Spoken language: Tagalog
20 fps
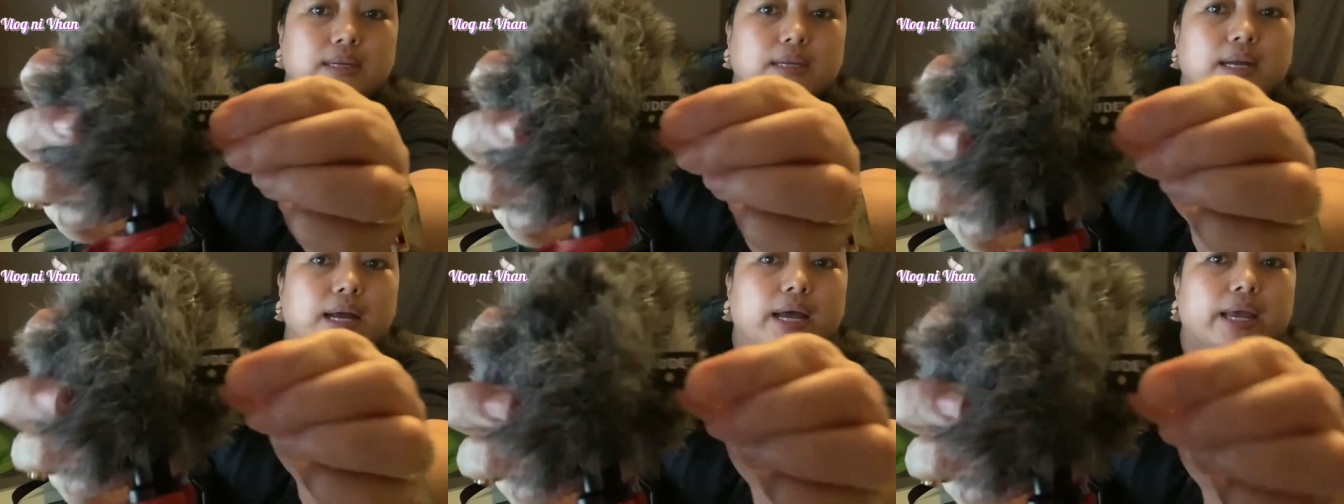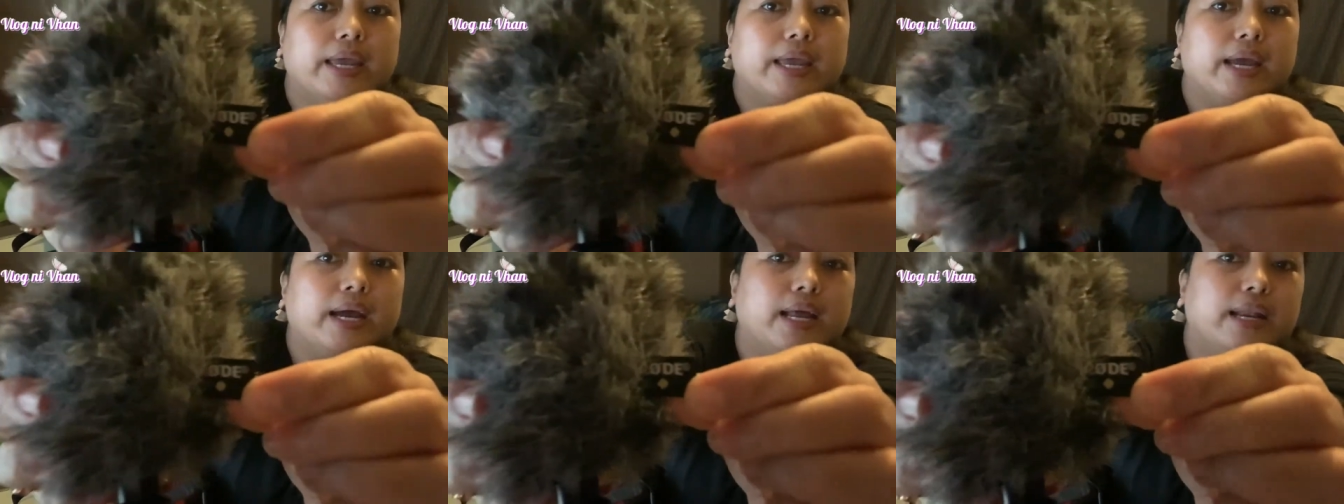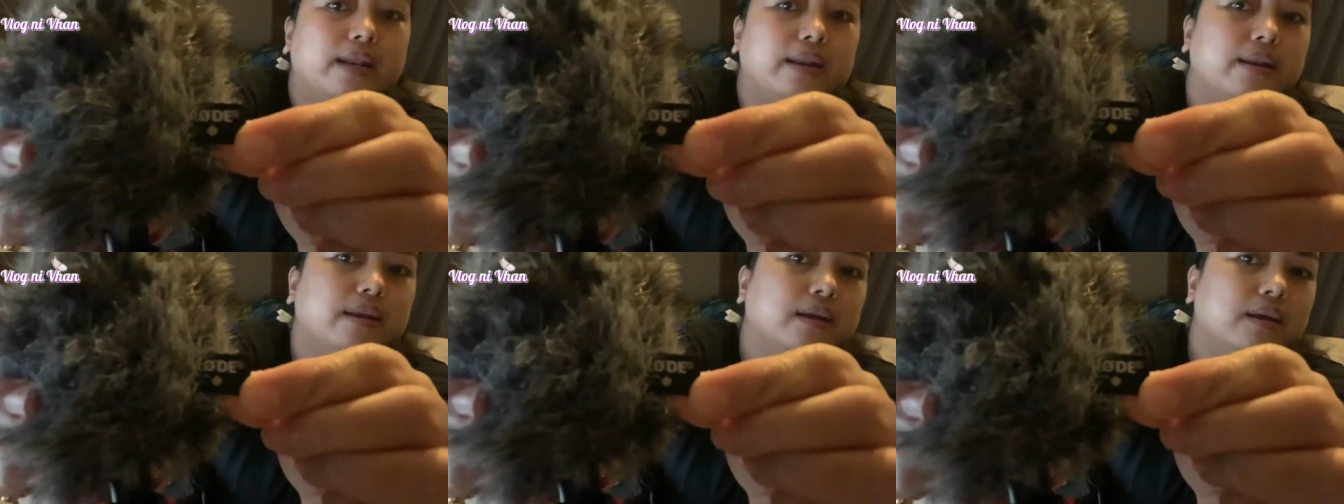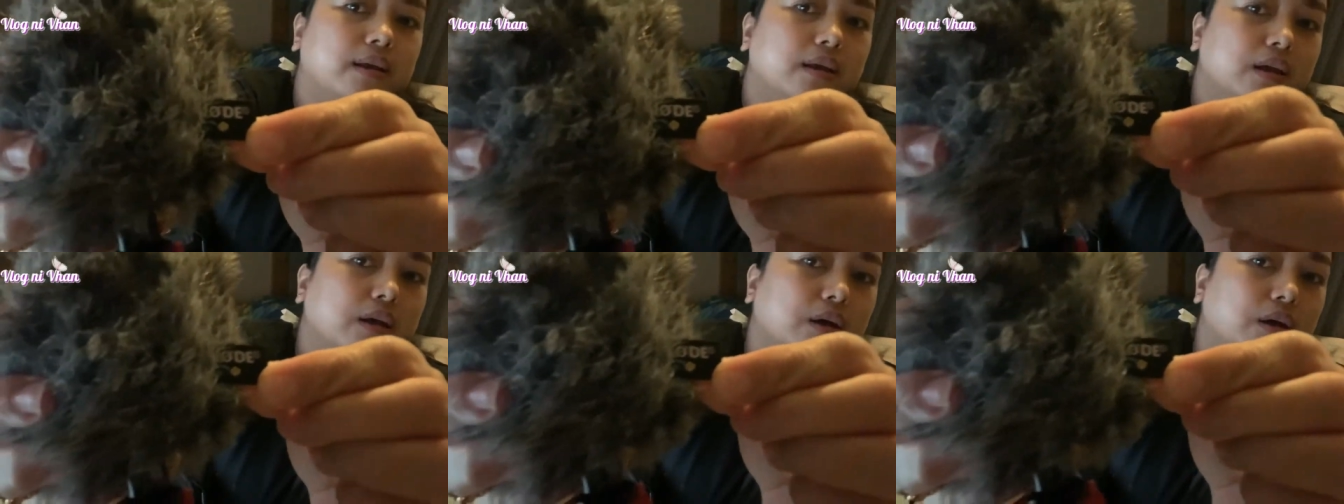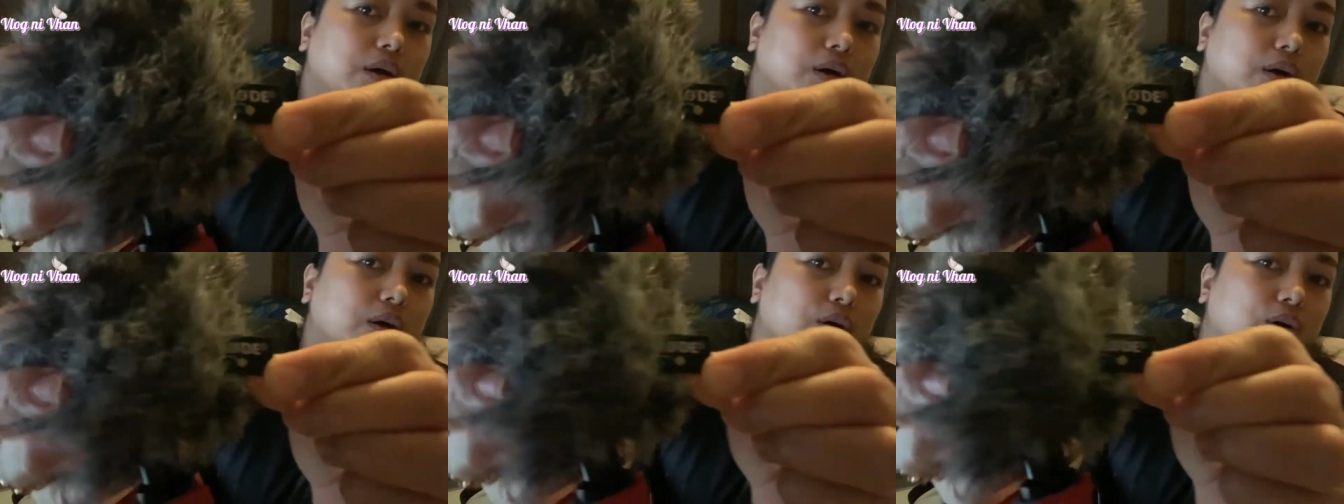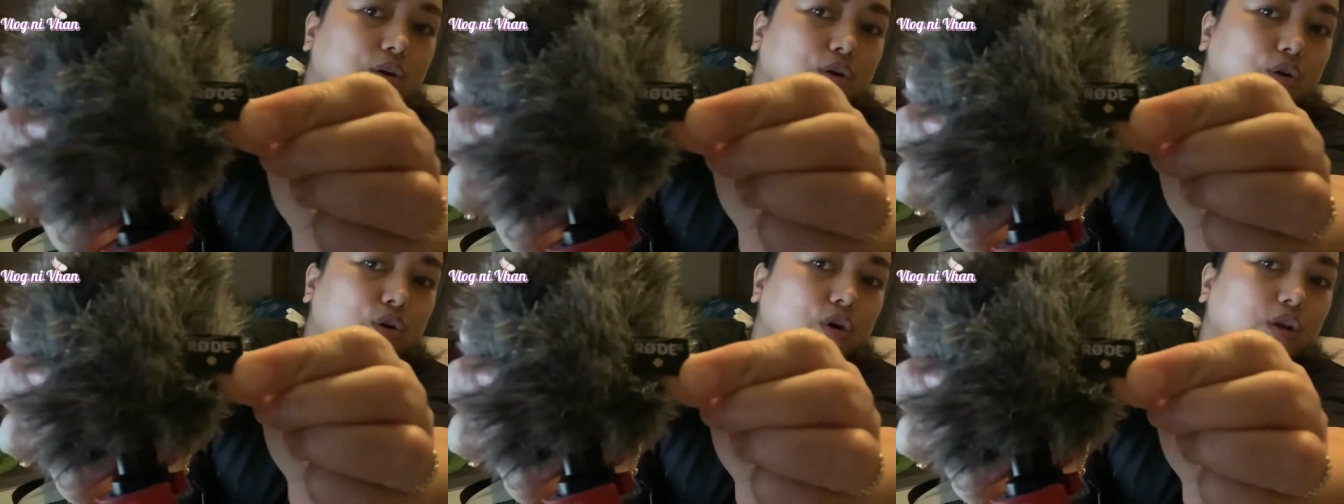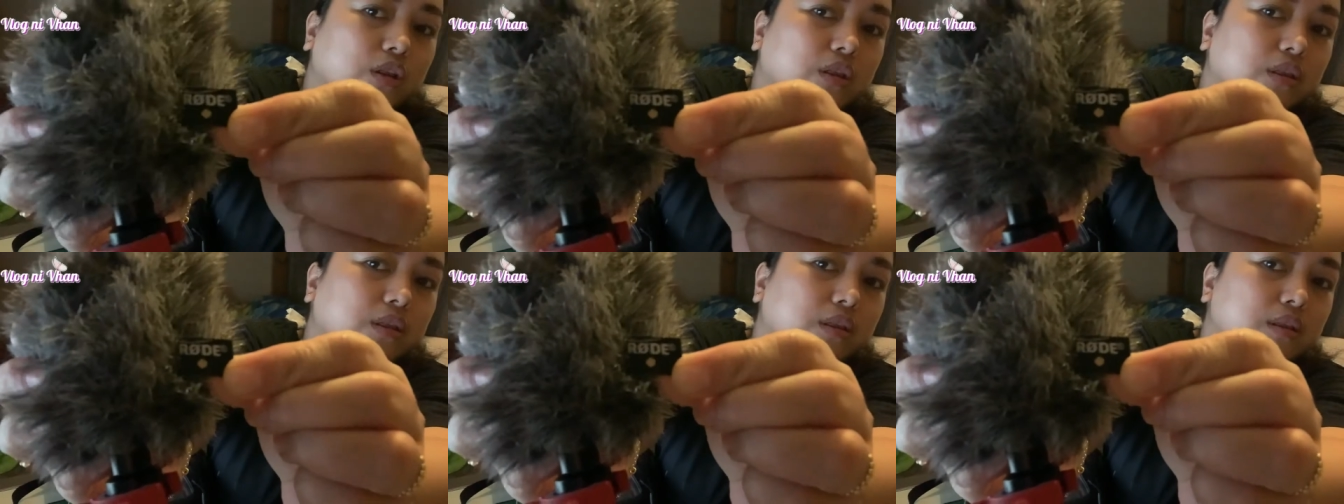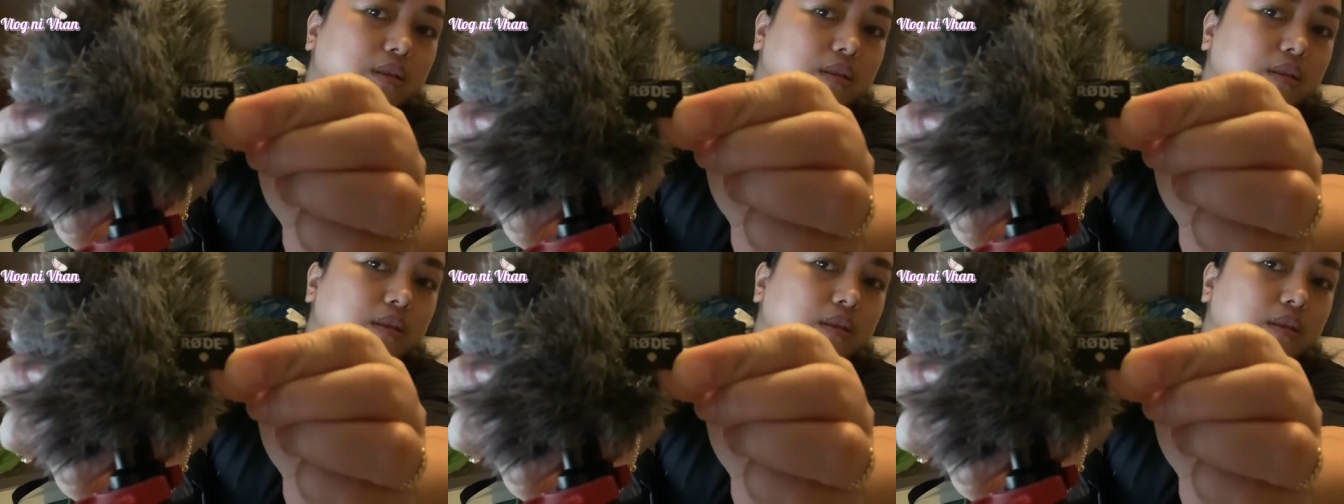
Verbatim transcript: ayan. Wow! Ayan.